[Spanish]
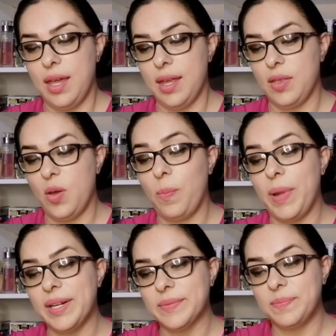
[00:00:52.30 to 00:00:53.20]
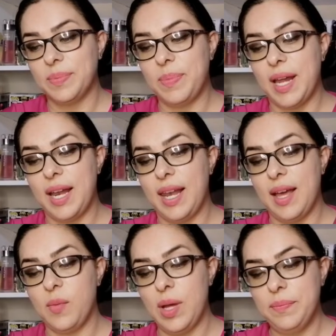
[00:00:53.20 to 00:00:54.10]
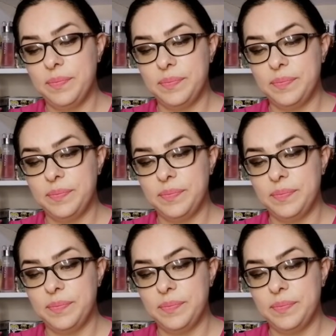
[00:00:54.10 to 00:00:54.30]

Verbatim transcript: eh, topper para el agua.